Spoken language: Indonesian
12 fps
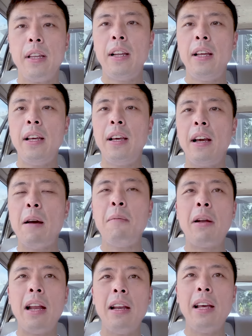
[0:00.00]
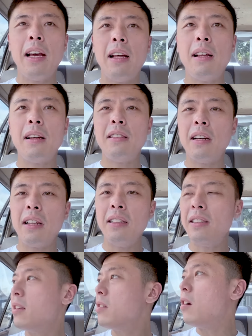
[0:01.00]
ini nggak berani ya
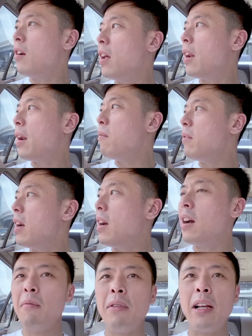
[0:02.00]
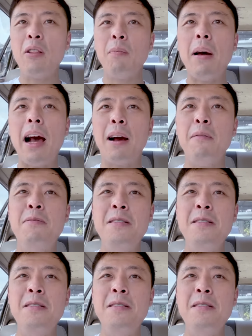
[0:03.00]
kenceng-kenceng soalnya remnya nggak begitu pakem